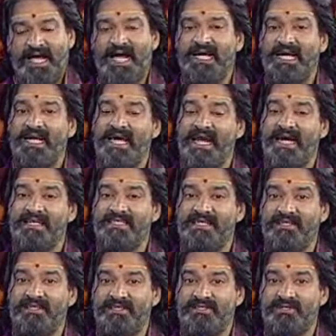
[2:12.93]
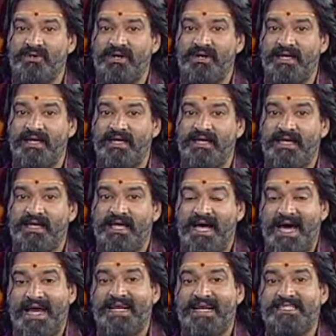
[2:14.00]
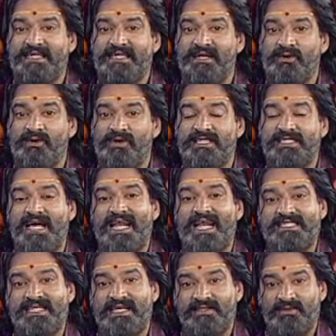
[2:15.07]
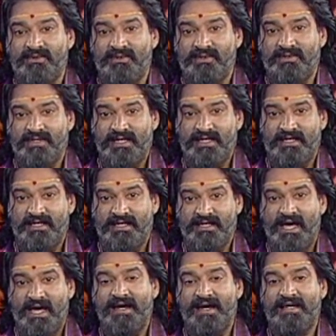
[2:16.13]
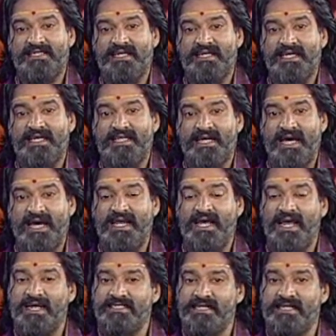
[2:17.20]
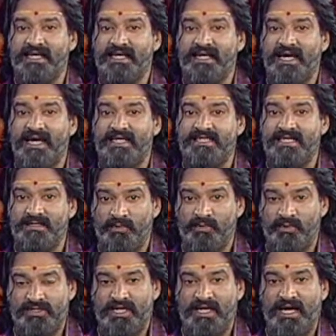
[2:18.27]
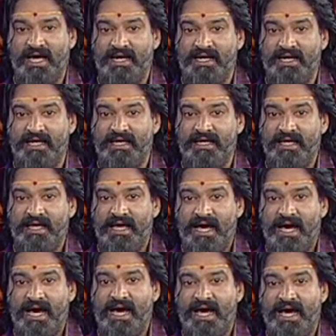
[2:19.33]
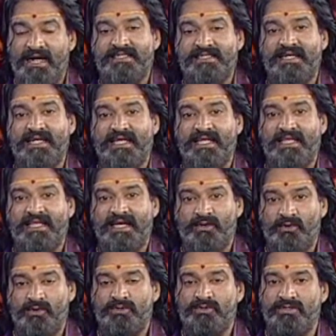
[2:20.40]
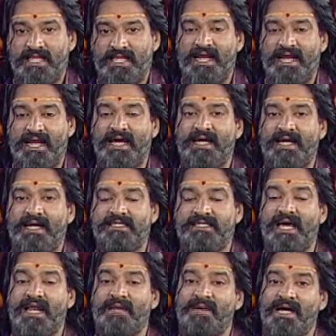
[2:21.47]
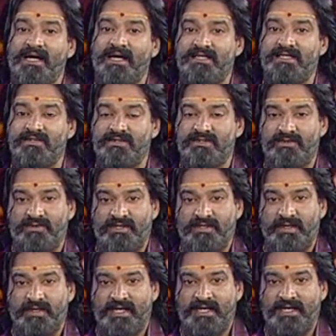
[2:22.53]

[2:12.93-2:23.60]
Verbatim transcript: అట్లానే అరటి చెట్టు తీసుకోండి అరటి చెట్లు కూడా చాలా శక్తి ఉంటుంది అరటి చెట్టు కింద కానీ అరటి చెట్టు దగ్గర కానీ చేసే పూజలు కానివ్వండి ఆ అరటి చెట్టు కింద కూర్చొని ధ్యానం కానివ్వండి చాలా బాగా కలిసి వస్తుంటుంది